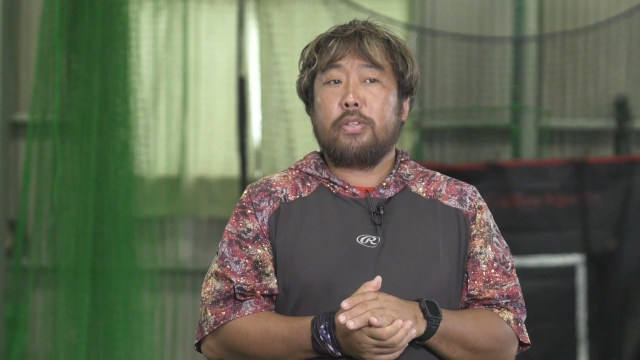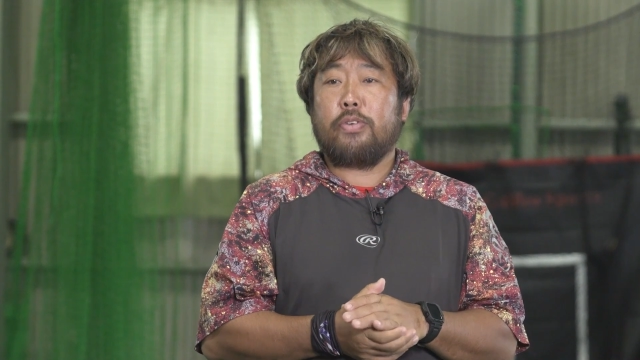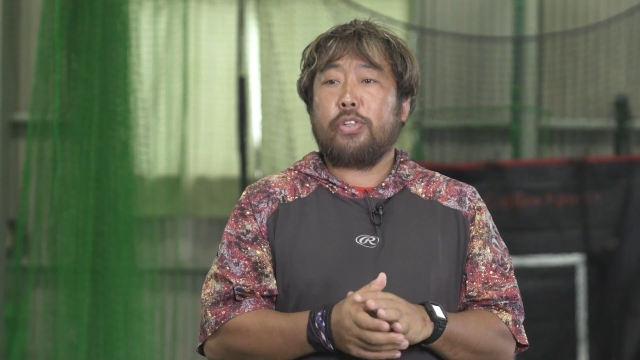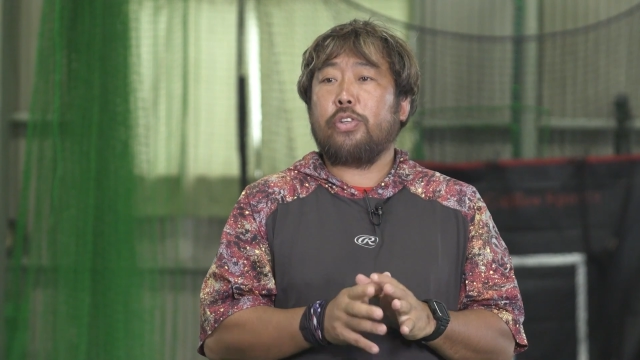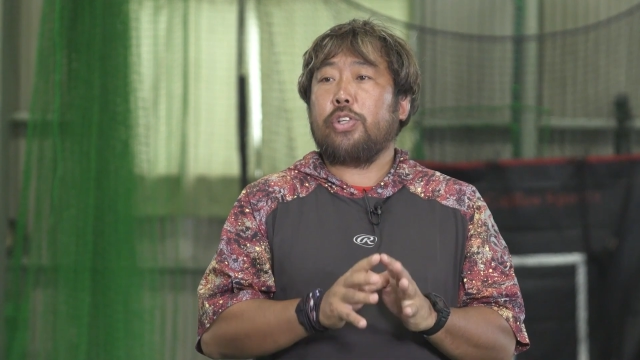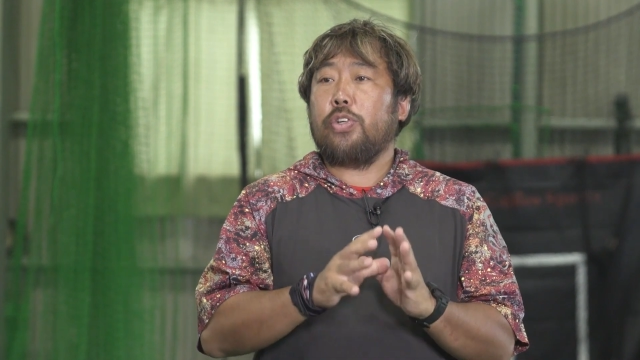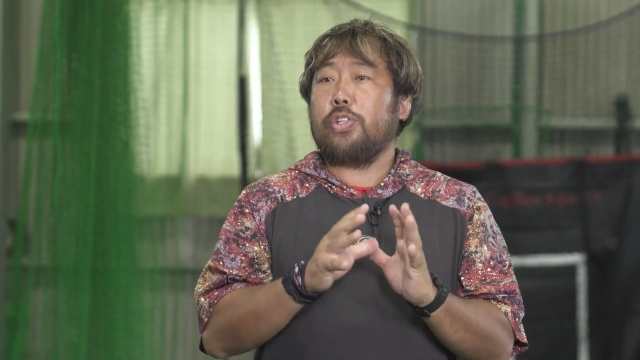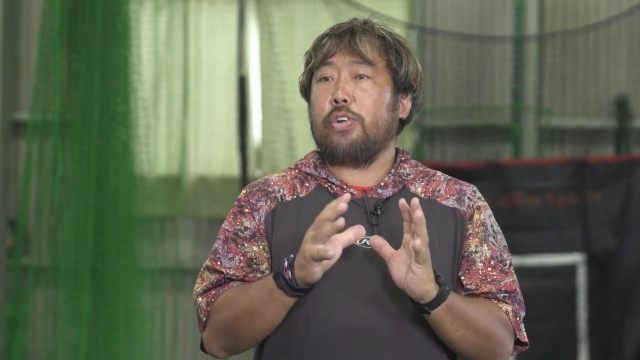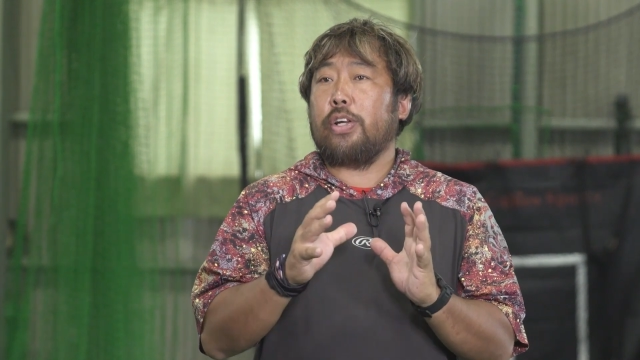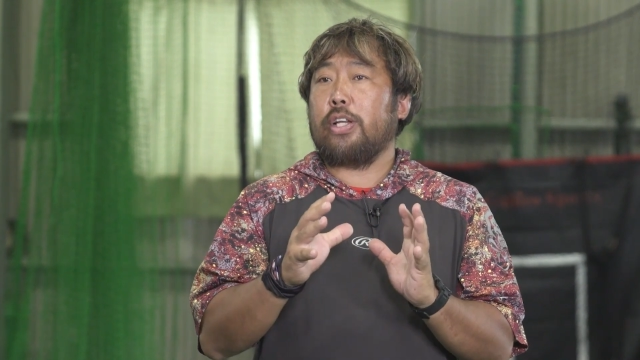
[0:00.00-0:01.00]
そこちょっと指
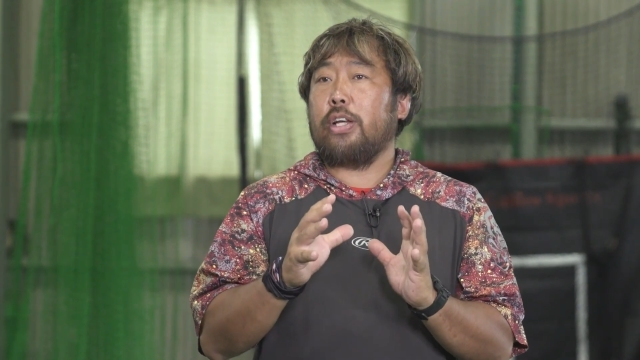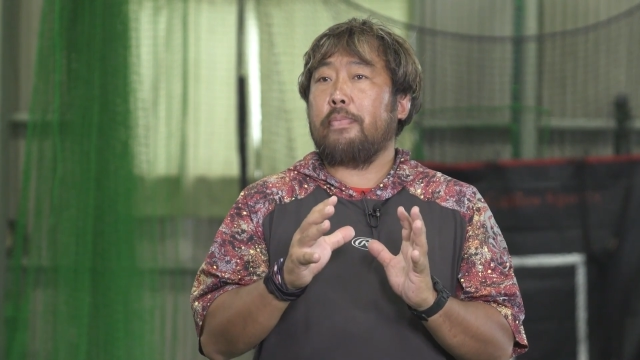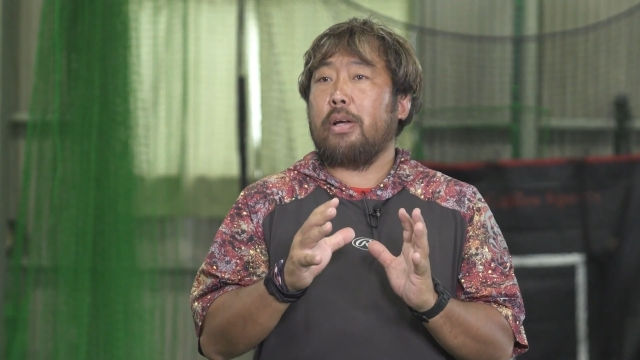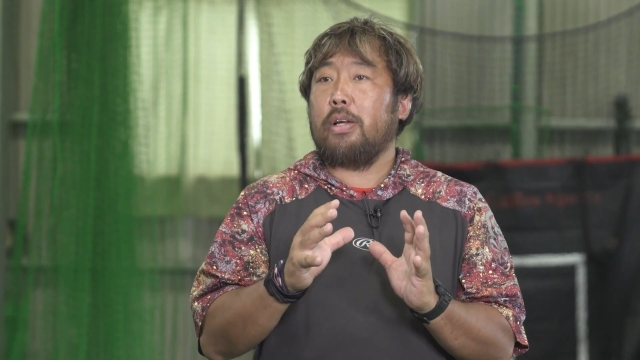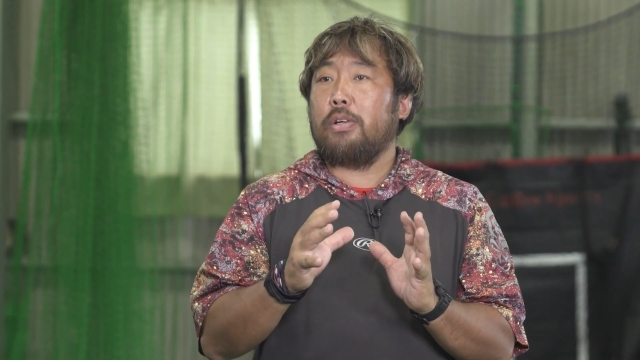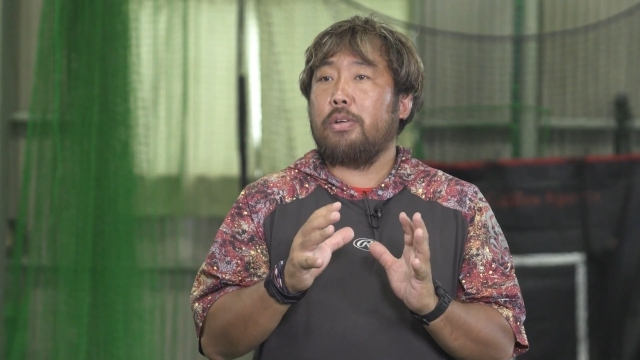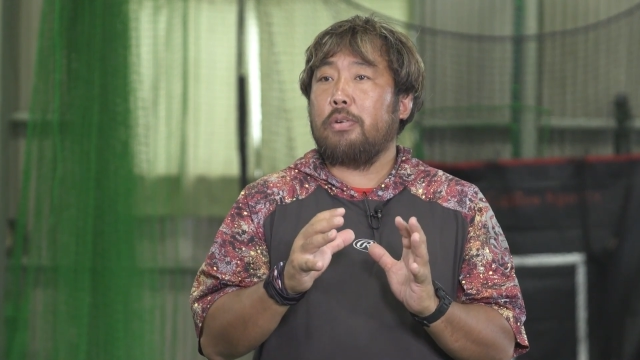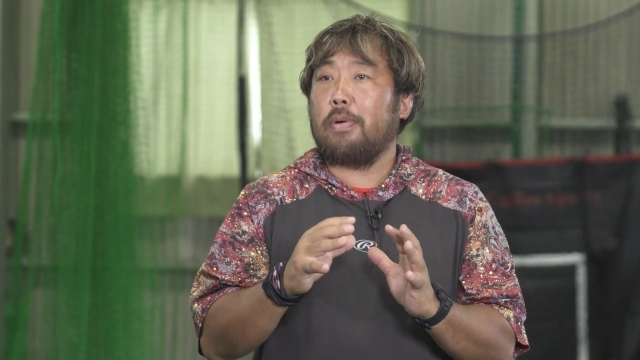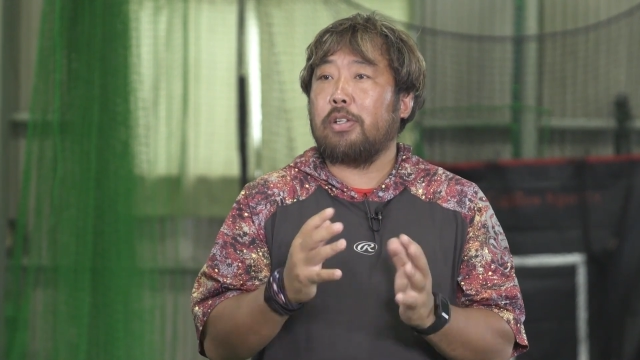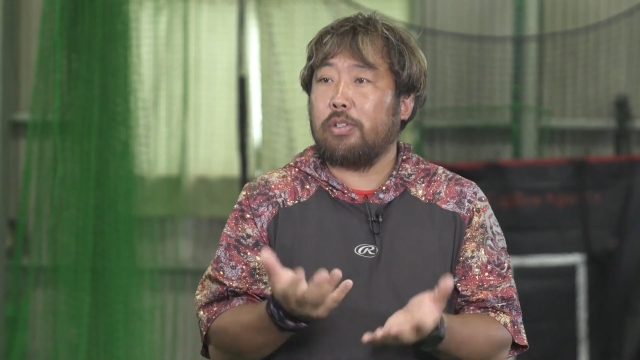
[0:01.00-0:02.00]
導者の方がやっぱ
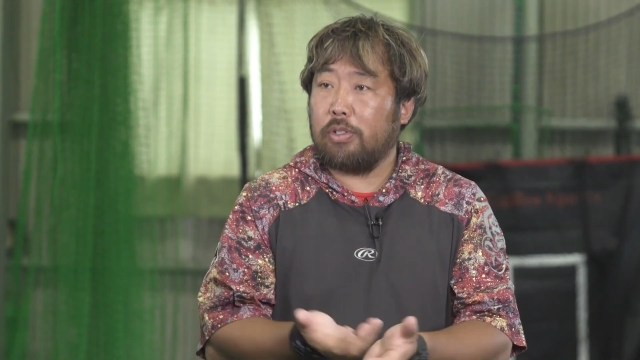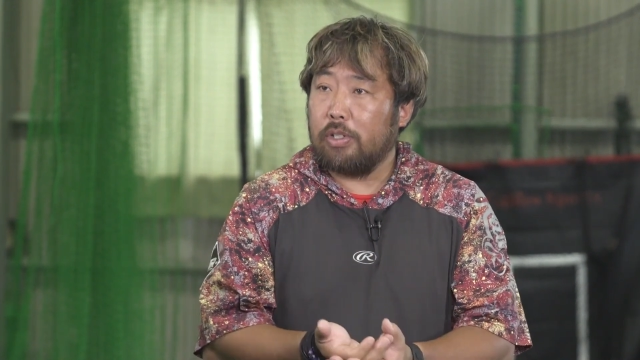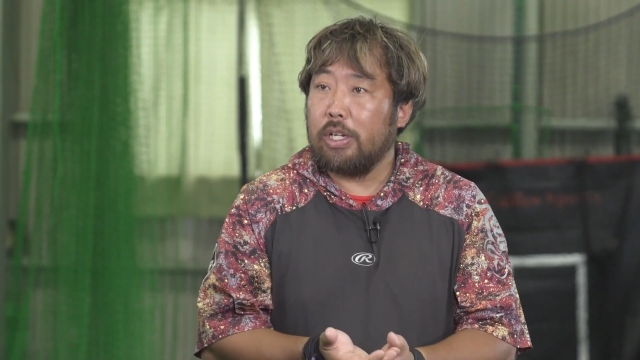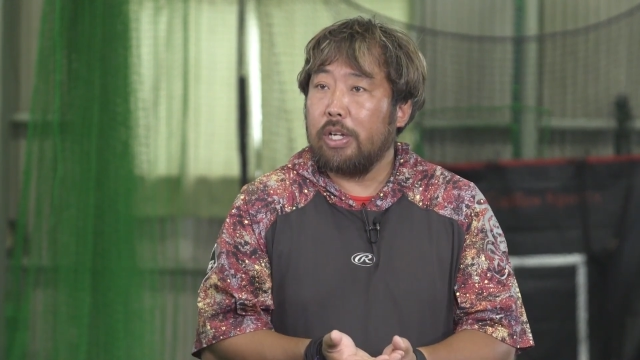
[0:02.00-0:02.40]
うまく